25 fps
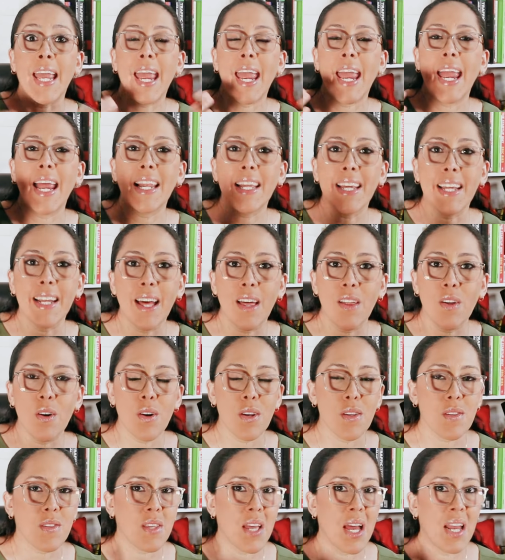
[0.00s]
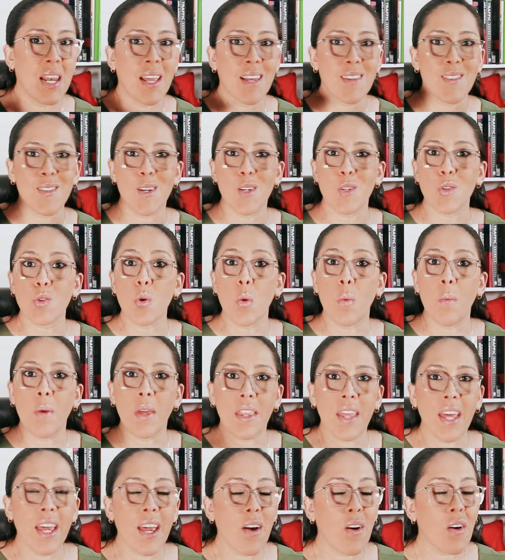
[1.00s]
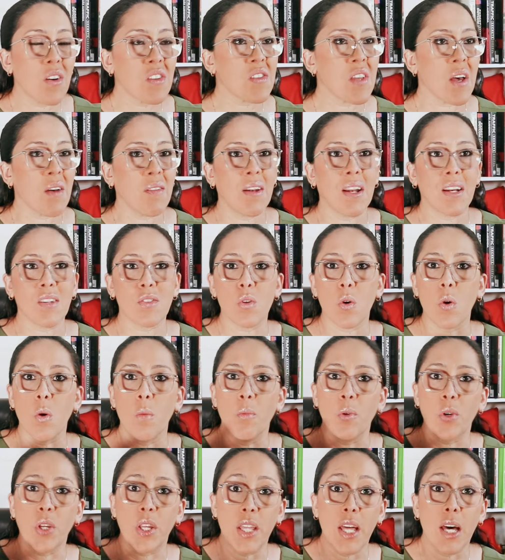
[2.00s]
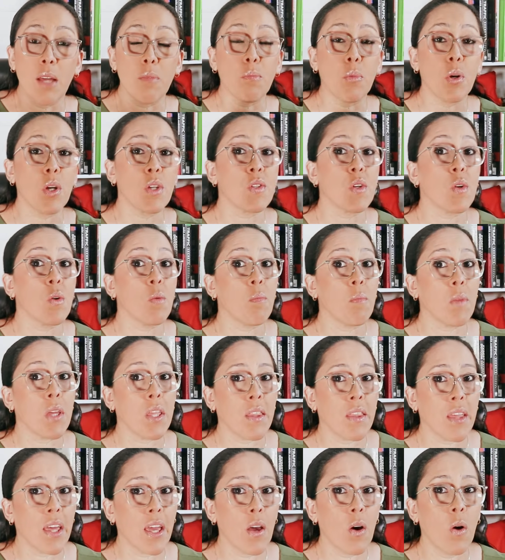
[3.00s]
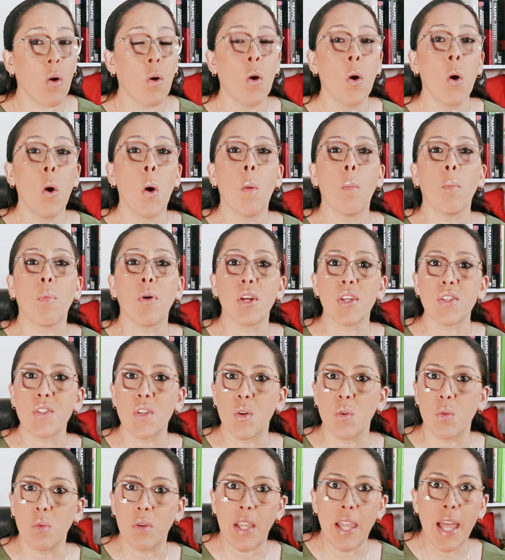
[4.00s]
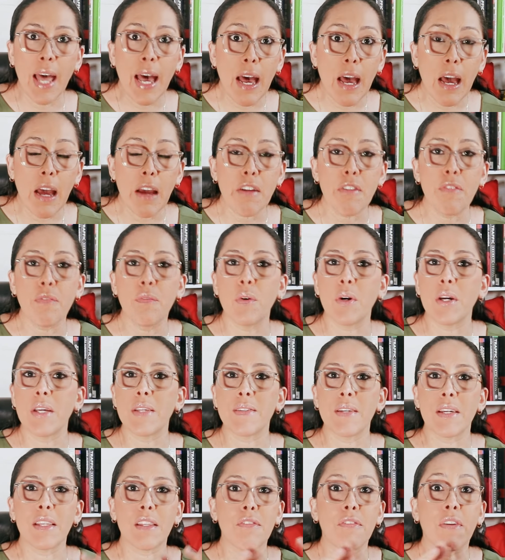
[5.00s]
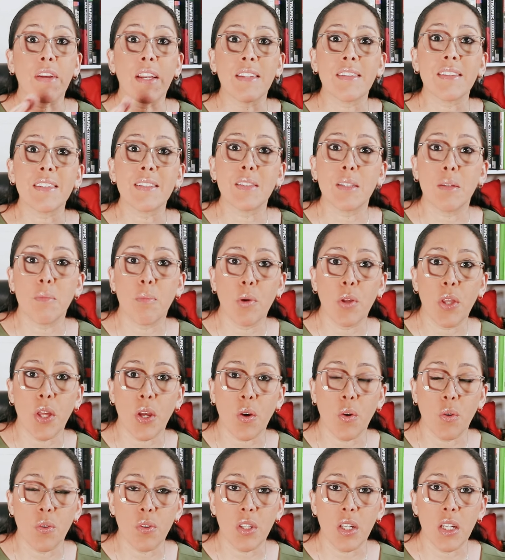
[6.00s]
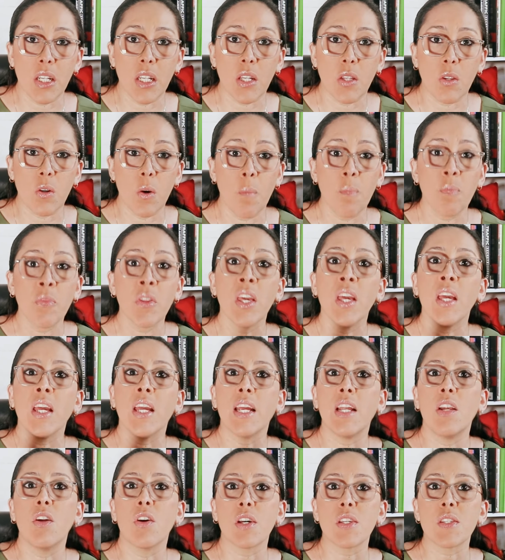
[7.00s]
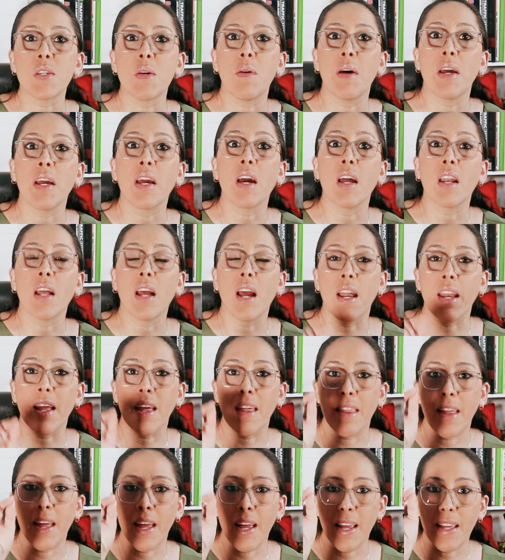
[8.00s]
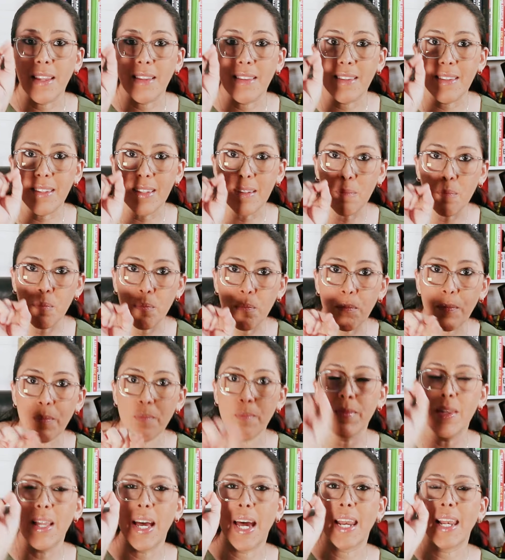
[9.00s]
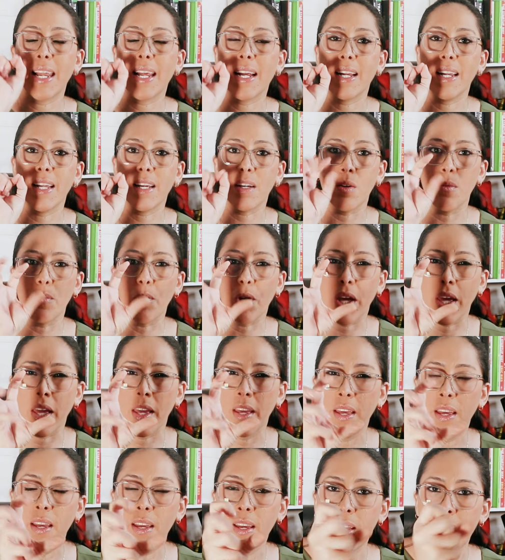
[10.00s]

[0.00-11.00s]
El creador sale a hacer sus videos, a hablar su comunidad, puede ser un video, puede ser un live, puede ser diferentes tipos de contenido, y lo que se va a encargar es de darle clic, como que